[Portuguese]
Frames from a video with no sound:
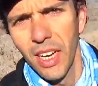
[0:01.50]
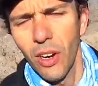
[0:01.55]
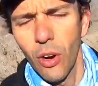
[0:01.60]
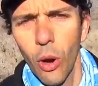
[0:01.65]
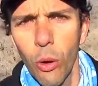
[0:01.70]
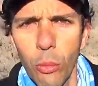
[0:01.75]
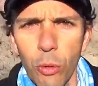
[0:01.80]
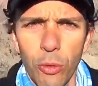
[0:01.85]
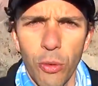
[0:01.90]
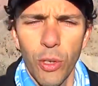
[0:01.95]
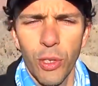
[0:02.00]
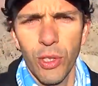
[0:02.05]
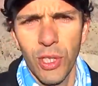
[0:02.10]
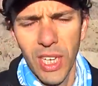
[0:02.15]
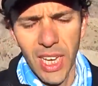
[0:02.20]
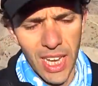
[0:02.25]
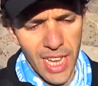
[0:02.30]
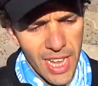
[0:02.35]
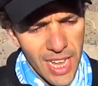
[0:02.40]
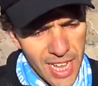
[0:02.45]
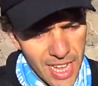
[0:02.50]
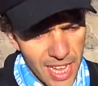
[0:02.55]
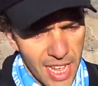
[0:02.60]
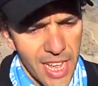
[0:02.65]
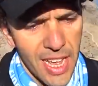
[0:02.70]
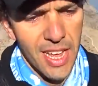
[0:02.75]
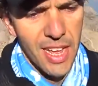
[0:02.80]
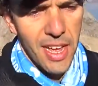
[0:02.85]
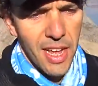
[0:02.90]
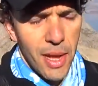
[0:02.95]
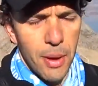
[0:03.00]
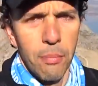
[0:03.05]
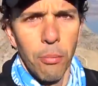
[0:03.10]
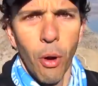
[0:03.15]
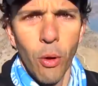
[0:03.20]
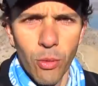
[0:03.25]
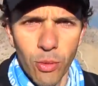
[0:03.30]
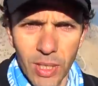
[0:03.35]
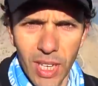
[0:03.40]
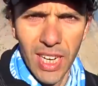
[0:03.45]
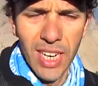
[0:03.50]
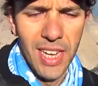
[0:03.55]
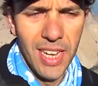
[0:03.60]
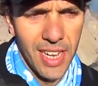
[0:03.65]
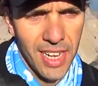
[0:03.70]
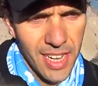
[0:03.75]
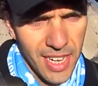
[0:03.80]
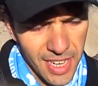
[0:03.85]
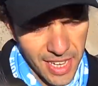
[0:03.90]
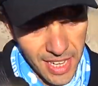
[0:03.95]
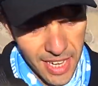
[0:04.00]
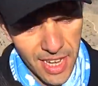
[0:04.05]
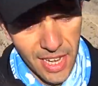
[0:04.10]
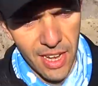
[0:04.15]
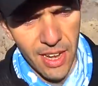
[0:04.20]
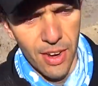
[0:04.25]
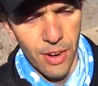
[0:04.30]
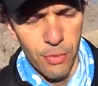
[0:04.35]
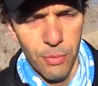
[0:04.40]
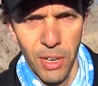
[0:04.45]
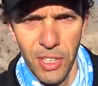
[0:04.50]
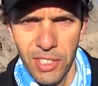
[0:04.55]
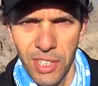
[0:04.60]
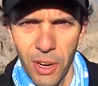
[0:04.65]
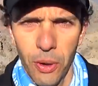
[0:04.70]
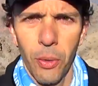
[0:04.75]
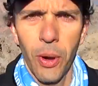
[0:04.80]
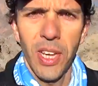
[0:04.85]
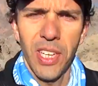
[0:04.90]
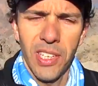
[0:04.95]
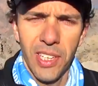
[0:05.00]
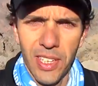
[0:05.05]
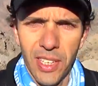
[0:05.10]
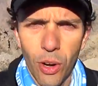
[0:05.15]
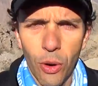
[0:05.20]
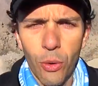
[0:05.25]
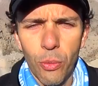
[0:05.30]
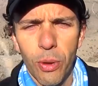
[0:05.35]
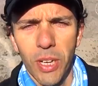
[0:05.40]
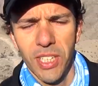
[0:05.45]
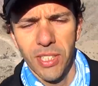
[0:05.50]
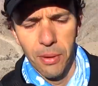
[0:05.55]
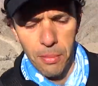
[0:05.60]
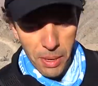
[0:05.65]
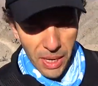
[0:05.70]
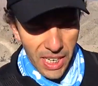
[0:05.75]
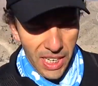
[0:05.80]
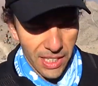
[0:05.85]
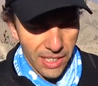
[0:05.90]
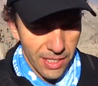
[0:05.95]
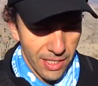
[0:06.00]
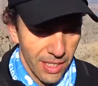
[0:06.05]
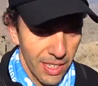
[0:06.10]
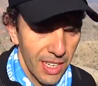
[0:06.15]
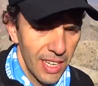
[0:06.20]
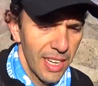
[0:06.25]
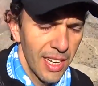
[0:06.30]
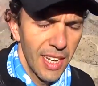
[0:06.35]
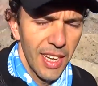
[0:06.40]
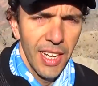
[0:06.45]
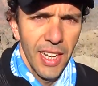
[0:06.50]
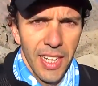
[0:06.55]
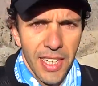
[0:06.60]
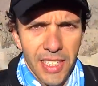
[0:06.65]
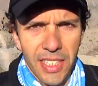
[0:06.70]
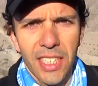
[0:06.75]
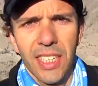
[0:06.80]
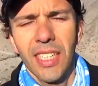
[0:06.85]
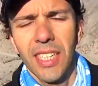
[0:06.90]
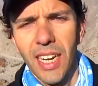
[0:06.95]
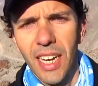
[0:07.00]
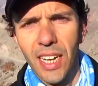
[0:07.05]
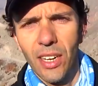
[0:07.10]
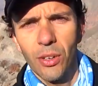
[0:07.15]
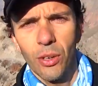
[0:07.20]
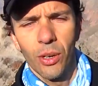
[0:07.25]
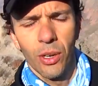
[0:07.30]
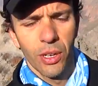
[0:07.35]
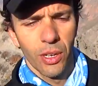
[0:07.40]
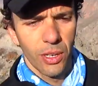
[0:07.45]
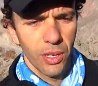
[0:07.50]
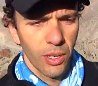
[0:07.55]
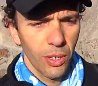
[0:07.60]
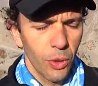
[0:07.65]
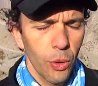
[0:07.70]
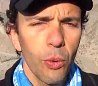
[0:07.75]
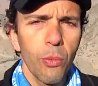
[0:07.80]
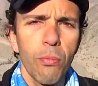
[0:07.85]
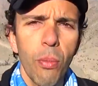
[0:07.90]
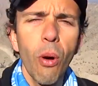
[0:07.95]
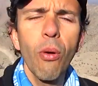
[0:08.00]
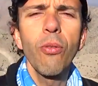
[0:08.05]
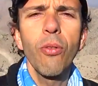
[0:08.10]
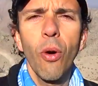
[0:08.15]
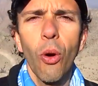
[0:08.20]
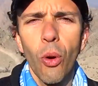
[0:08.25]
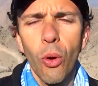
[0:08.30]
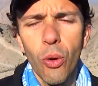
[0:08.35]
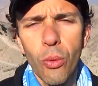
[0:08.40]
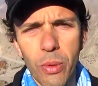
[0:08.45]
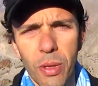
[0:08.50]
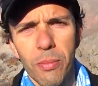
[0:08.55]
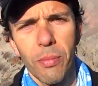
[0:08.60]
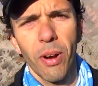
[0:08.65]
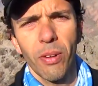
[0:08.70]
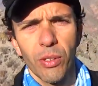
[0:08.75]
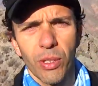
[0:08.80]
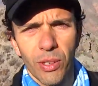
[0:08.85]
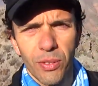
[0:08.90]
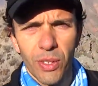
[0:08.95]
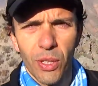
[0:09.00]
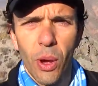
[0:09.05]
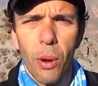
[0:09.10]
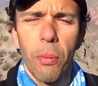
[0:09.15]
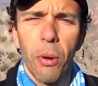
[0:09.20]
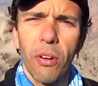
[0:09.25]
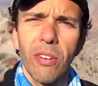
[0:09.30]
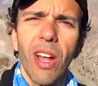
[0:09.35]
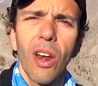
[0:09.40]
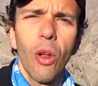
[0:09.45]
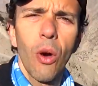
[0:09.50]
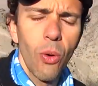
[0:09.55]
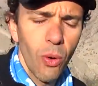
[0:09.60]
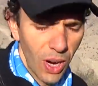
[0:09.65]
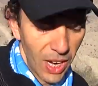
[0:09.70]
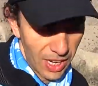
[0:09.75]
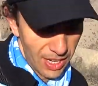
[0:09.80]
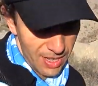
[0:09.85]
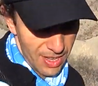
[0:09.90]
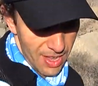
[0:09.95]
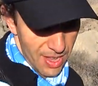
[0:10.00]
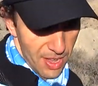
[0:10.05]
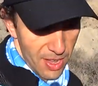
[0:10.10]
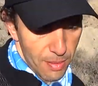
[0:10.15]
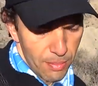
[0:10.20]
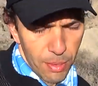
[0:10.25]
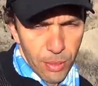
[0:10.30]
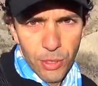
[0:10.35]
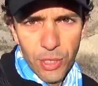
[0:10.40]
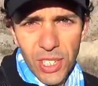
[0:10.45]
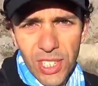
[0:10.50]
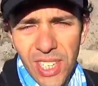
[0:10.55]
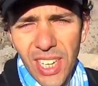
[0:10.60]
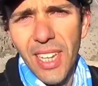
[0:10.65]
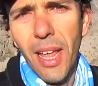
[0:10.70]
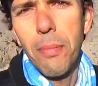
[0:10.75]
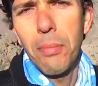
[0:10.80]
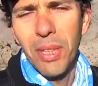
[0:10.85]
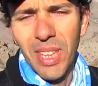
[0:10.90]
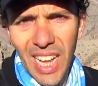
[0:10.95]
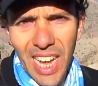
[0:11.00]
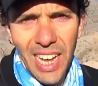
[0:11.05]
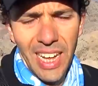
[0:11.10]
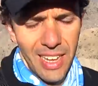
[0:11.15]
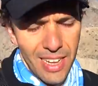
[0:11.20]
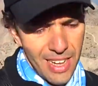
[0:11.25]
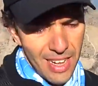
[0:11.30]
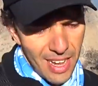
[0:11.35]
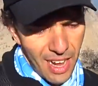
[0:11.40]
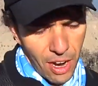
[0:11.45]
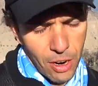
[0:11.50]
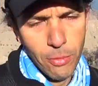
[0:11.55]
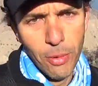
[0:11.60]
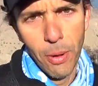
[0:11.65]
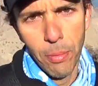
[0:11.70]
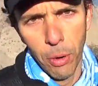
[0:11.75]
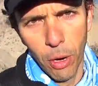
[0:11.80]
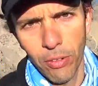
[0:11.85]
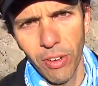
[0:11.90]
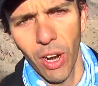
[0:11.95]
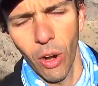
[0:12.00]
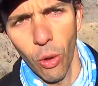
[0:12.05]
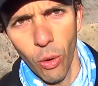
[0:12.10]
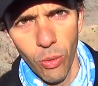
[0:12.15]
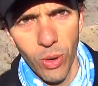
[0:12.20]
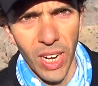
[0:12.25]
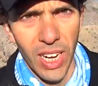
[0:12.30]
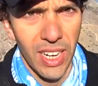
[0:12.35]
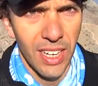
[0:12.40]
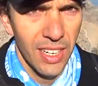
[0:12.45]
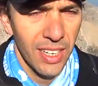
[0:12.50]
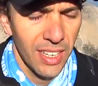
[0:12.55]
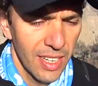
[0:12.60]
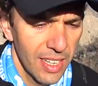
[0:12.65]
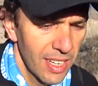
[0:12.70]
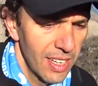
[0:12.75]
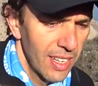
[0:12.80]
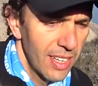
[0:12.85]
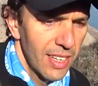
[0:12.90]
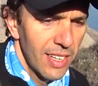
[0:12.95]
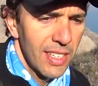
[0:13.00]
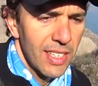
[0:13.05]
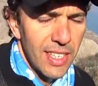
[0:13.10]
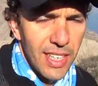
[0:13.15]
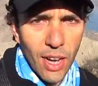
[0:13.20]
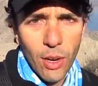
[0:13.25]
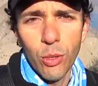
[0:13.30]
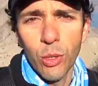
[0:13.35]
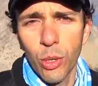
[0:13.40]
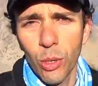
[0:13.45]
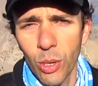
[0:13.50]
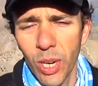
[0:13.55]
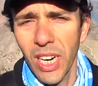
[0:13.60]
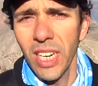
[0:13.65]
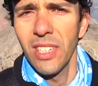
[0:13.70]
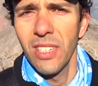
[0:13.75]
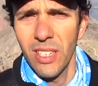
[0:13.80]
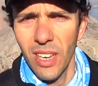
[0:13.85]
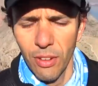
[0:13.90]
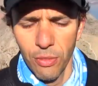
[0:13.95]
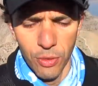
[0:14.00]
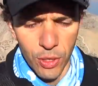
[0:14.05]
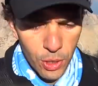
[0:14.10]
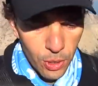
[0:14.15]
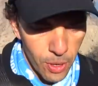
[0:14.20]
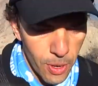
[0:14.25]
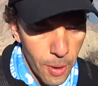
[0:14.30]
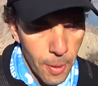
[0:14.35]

Como você monta uma sequência de algumas semanas de treino com bom volume para você fazer uma prova longa, para você se adaptar a uma prova longa, que é o seu grande desafio.